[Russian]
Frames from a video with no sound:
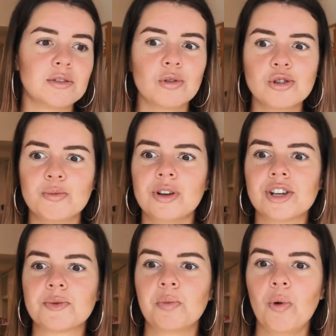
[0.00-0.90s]
и вроде бы
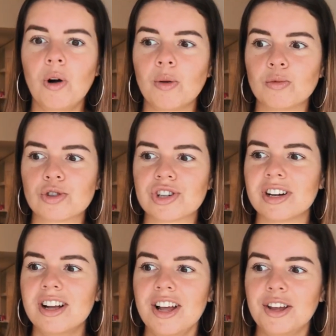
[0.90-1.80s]
я с Богом
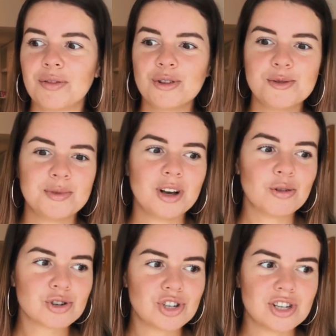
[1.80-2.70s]
уже, и вроде бы я
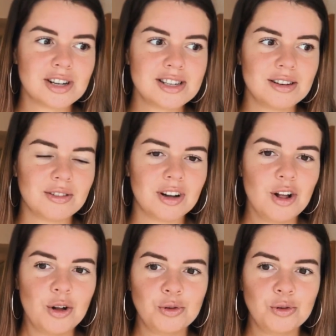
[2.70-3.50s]
уже счастлива,